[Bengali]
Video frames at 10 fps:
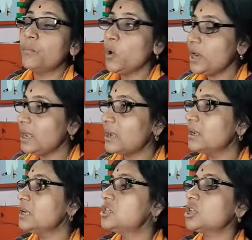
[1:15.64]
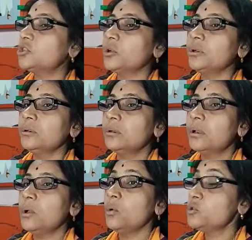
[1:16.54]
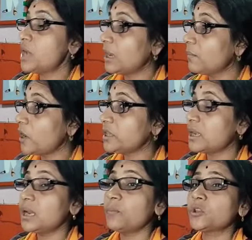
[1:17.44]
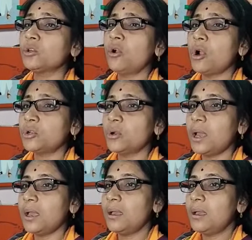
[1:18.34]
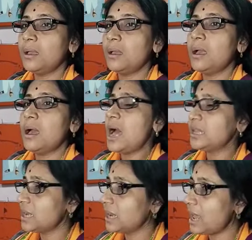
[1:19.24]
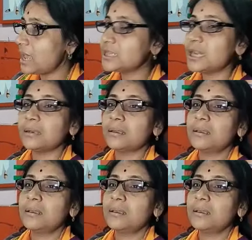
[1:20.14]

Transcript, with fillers: মহিলা নির্যাতন উজান ময়দানের মতো ঘটনা হাজার হাজার